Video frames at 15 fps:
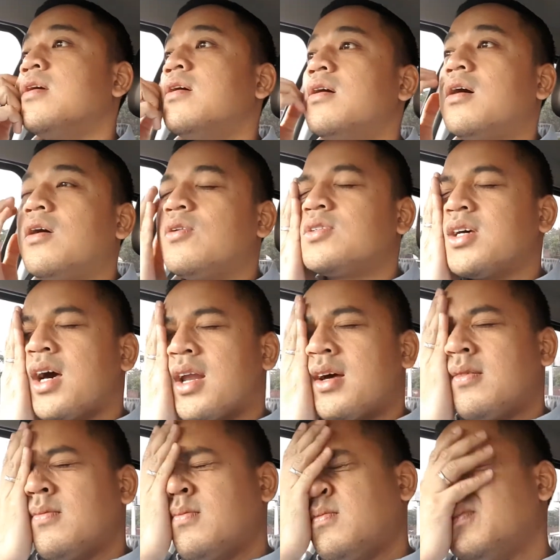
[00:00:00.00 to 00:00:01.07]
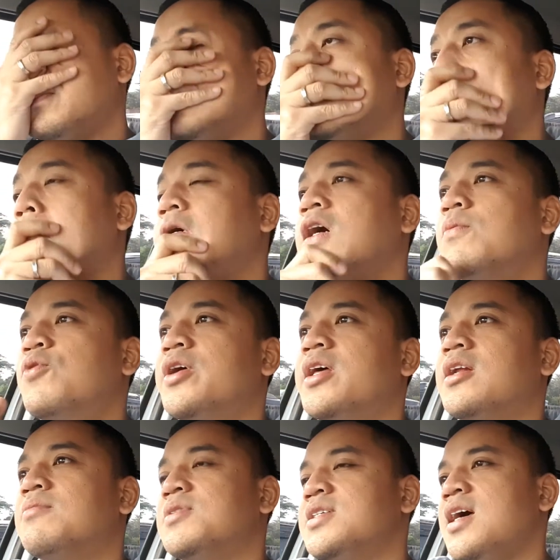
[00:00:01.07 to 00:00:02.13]
kalau sekarang
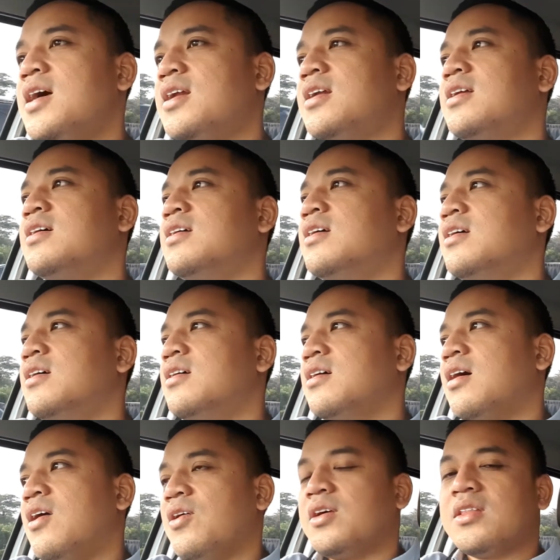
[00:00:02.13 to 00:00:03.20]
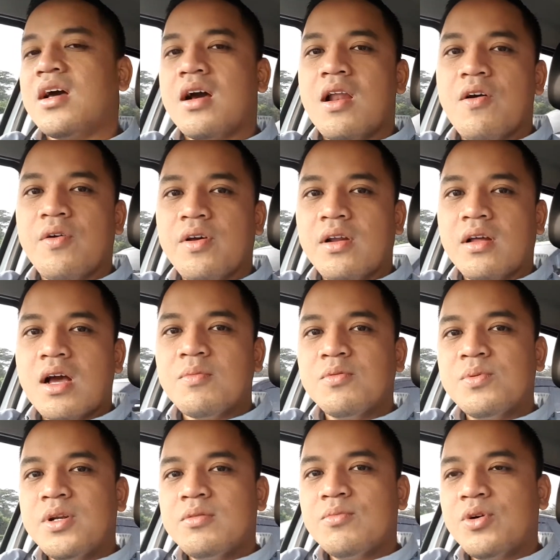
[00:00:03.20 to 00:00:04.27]
kemungkinan besar kalau kita ngelakuin
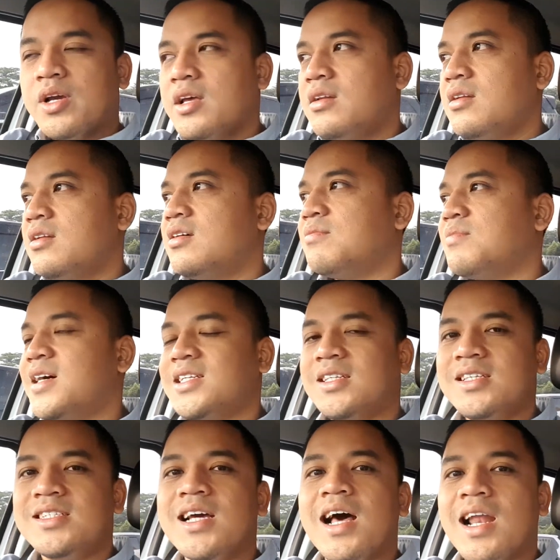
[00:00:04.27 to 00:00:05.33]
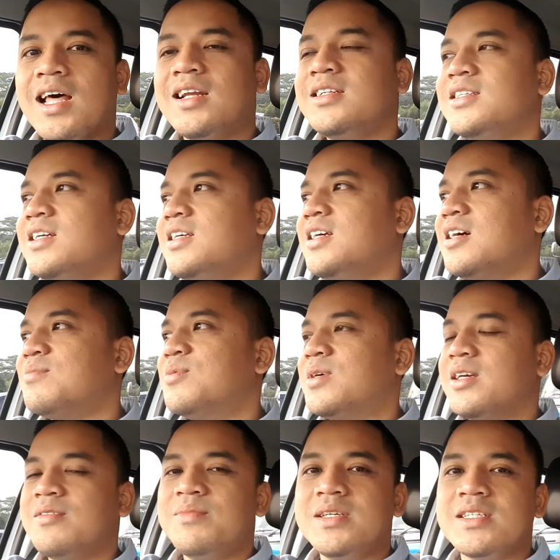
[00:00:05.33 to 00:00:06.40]
ngabuburit mungkin macet di jalan jadi nggak
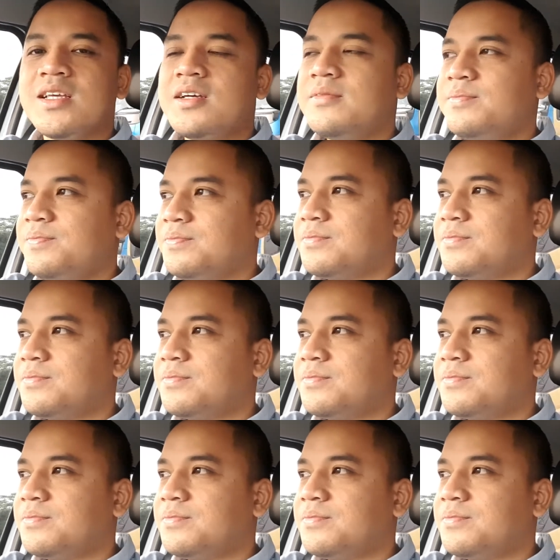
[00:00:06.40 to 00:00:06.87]
mungkin bisa